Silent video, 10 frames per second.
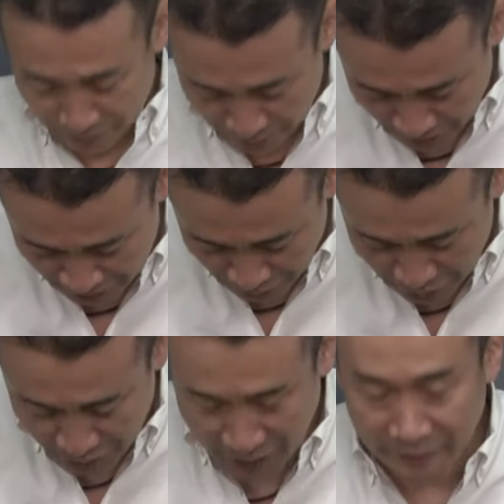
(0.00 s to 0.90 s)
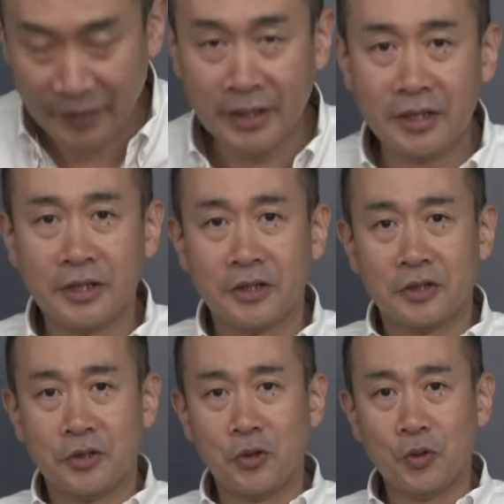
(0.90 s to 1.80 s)
皆さんこんにちは
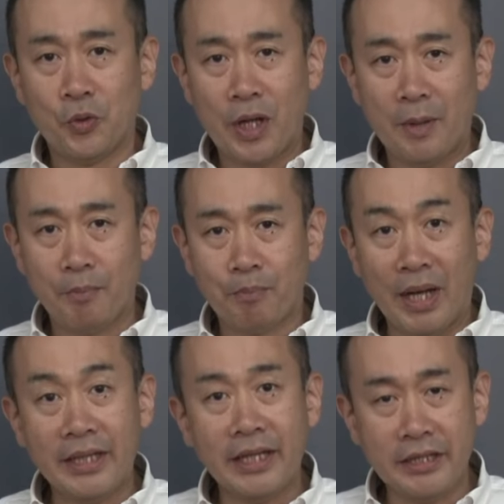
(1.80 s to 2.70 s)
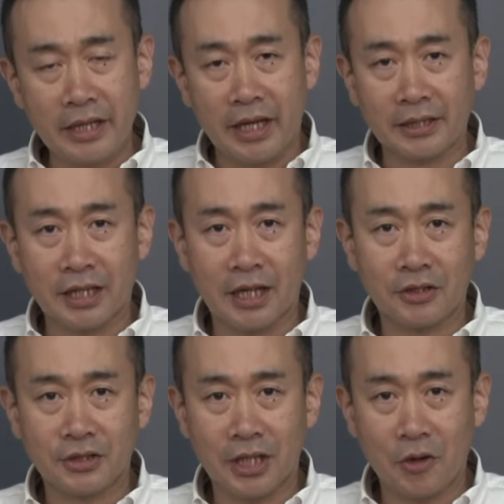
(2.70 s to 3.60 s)
今日はバネに働
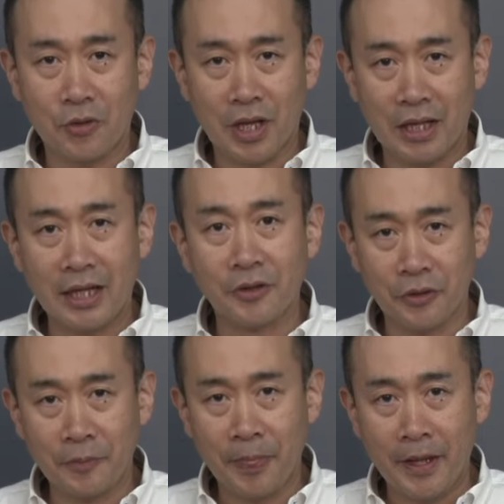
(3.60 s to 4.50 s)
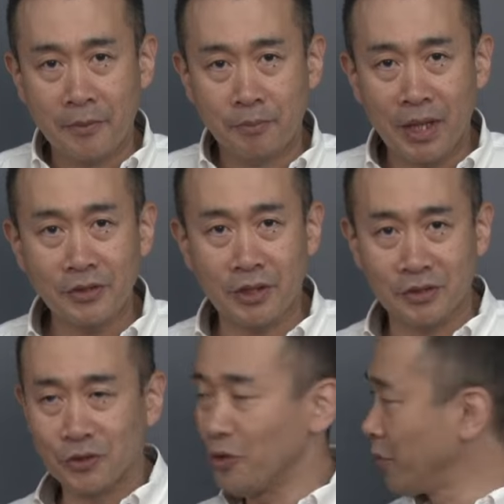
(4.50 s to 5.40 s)
く力を考えるよまず
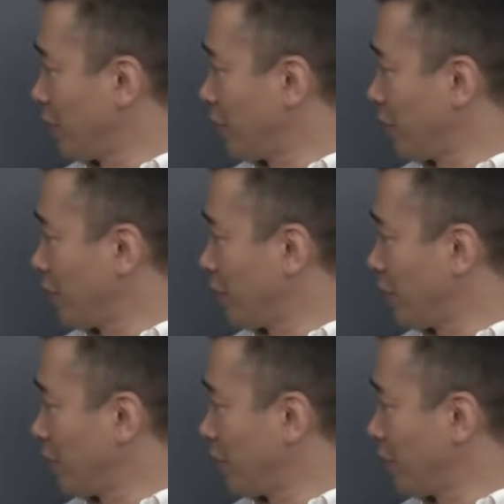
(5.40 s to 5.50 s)
は図を